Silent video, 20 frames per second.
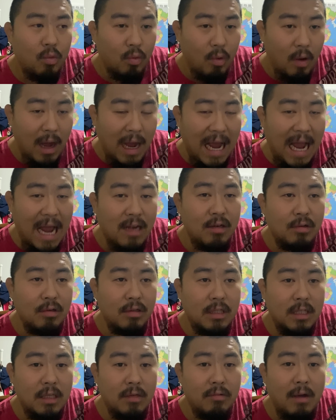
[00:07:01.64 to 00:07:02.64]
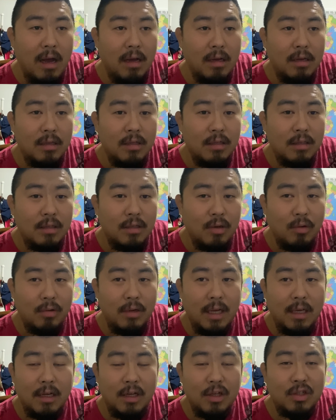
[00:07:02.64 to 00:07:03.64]
我还是希望有
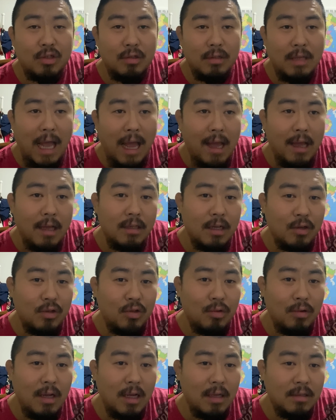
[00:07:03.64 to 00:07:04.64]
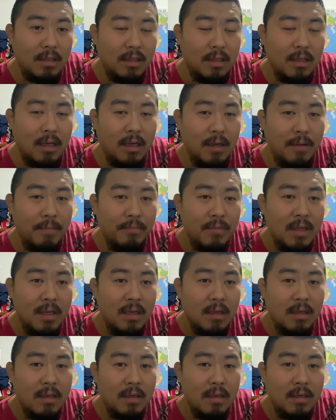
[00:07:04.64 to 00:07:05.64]
那个时代，像重量级的
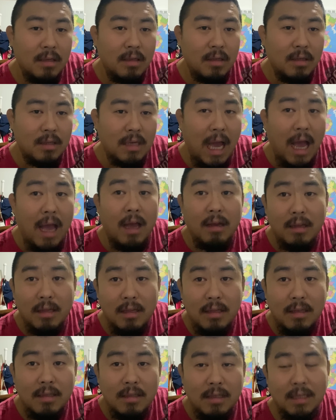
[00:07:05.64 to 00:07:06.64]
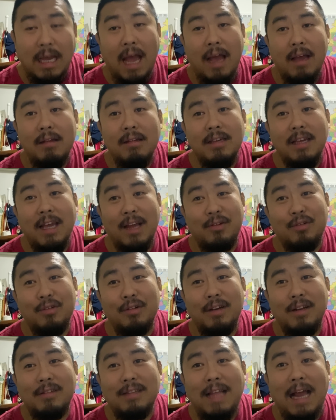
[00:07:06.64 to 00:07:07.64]
凯恩，凯恩也是
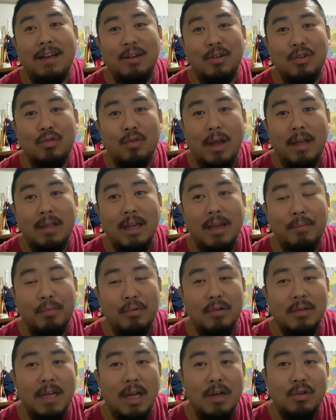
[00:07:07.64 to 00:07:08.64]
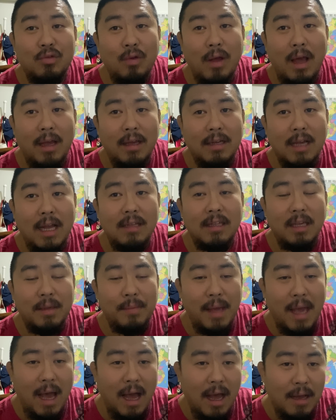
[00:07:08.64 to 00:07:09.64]
能打能摔，他也不是干摔，干地
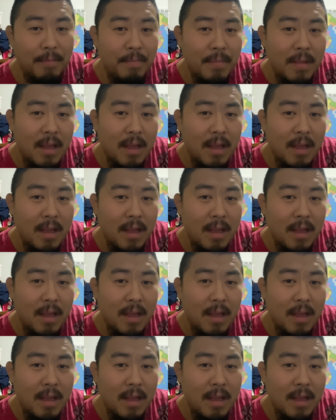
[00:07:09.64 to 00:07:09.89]
面啊。